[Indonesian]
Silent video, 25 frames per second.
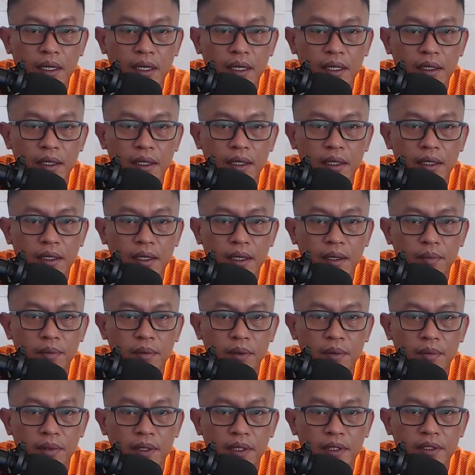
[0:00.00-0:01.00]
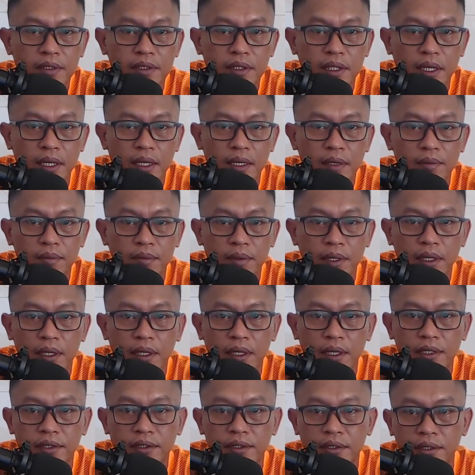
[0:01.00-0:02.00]
agenda pemeriksaan
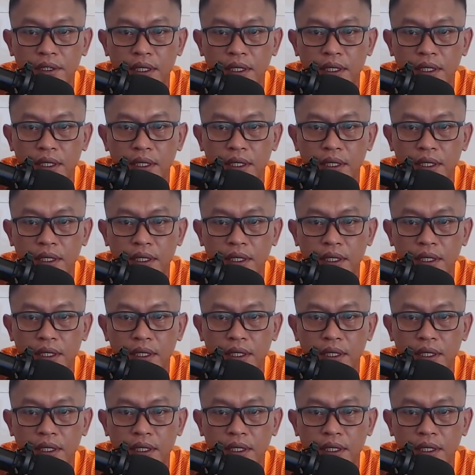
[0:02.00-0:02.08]
BS